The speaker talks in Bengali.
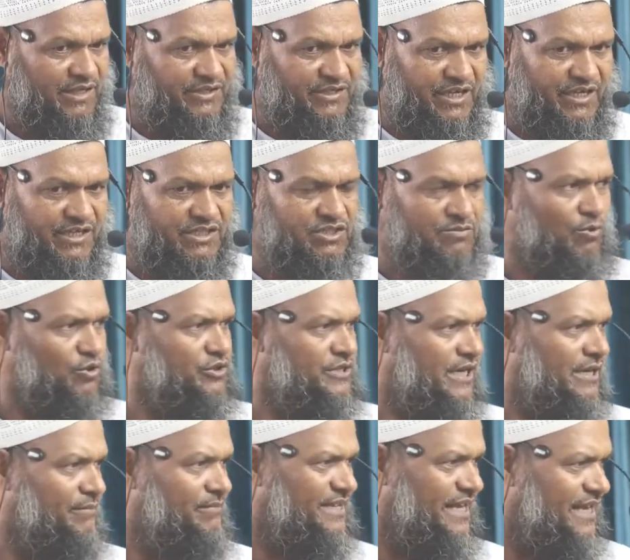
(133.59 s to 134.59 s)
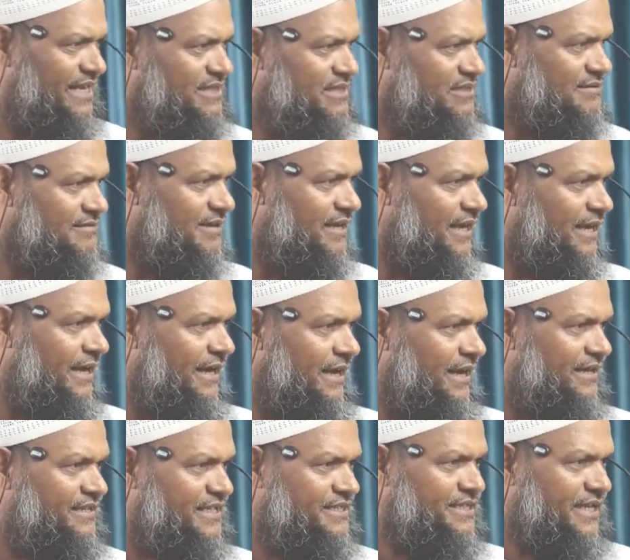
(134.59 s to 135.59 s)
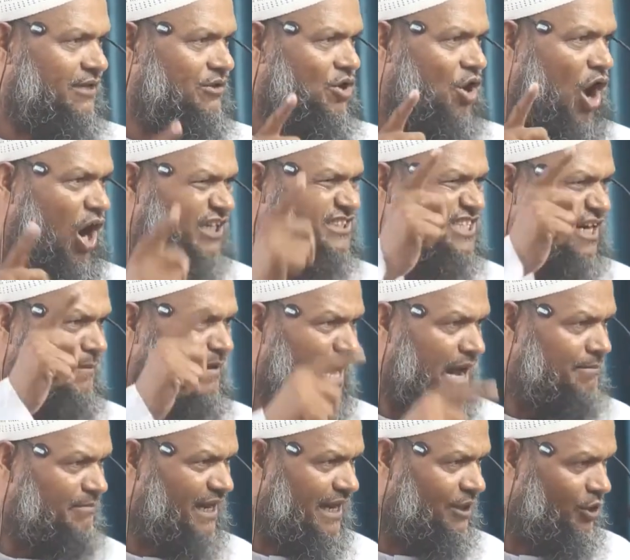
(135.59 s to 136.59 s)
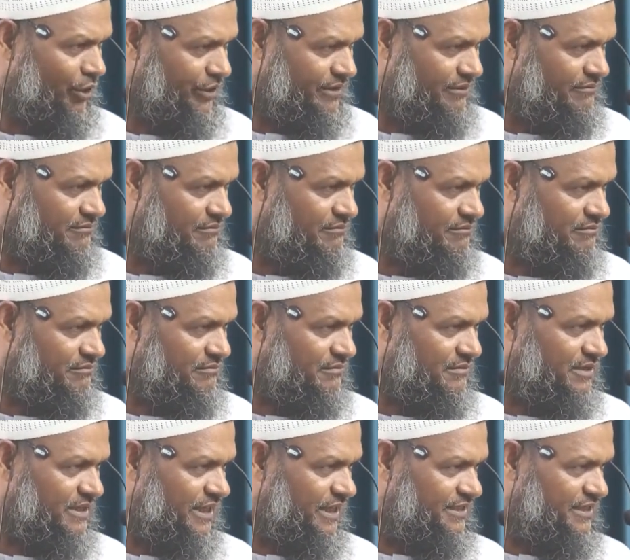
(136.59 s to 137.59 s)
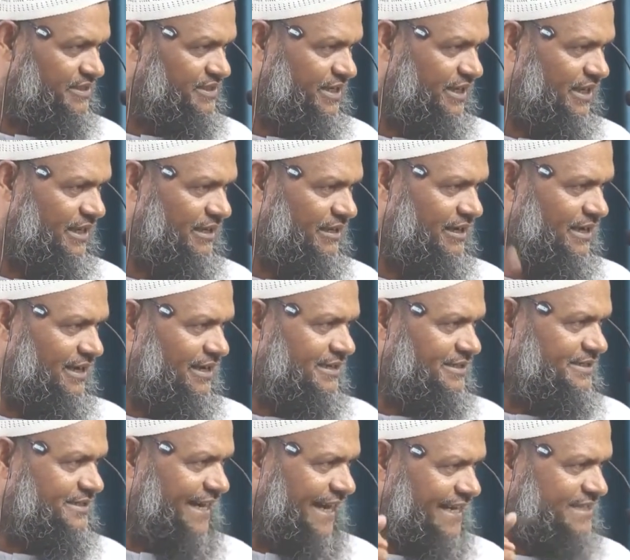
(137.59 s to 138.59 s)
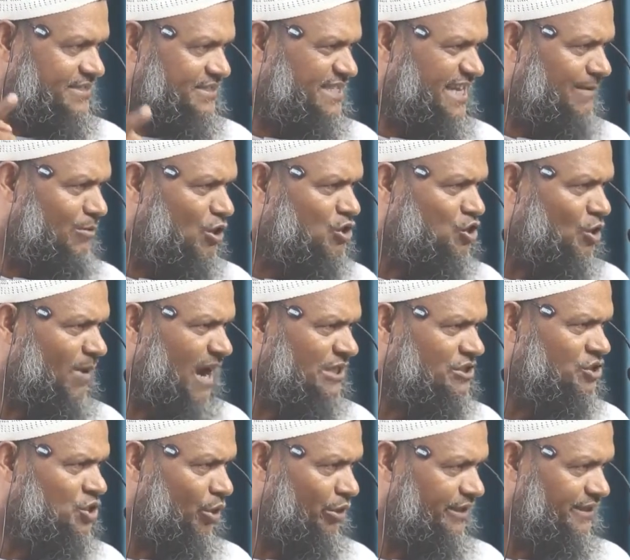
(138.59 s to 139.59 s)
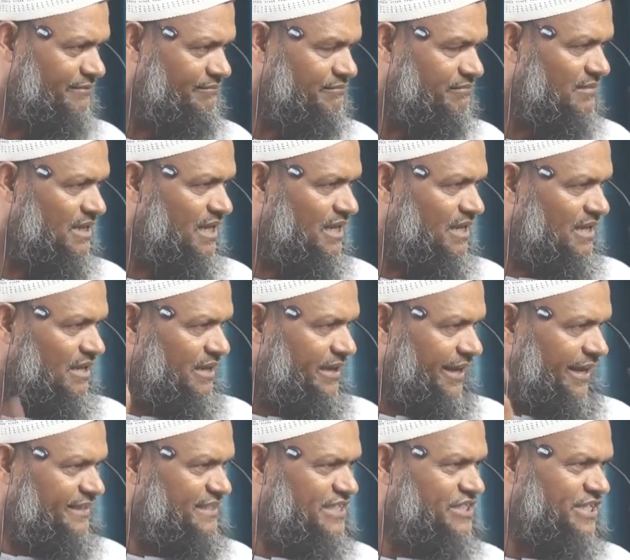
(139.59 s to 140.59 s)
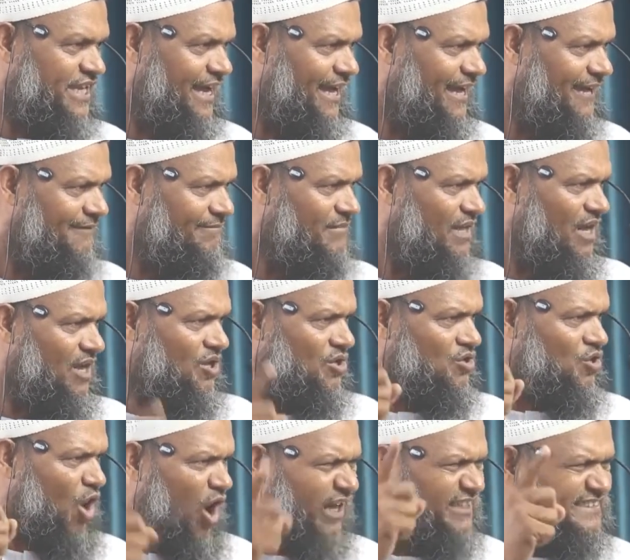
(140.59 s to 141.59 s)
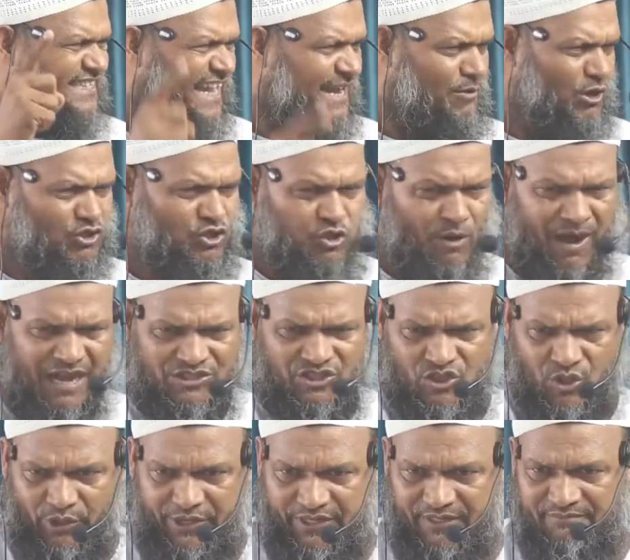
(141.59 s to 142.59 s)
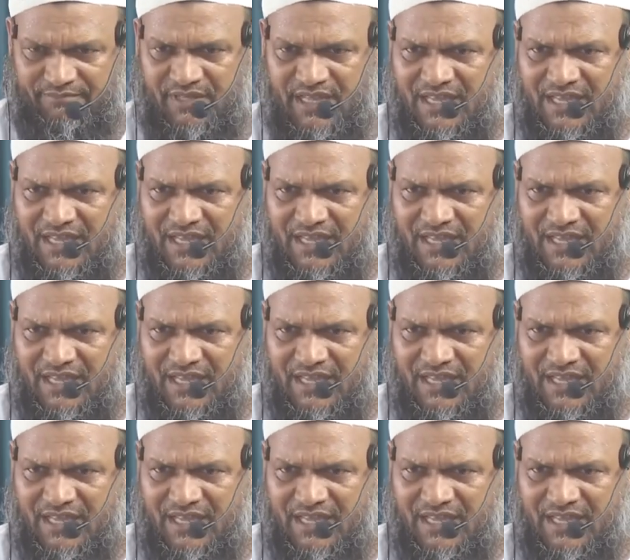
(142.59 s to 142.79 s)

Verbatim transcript: এদেশ মুসলিম দেশ এদেশের ঘর জামাই আমরা নই এদেশে ট্যাক্স দিয়ে বসবাস করি এদেশে কর দিয়ে বসবাস করি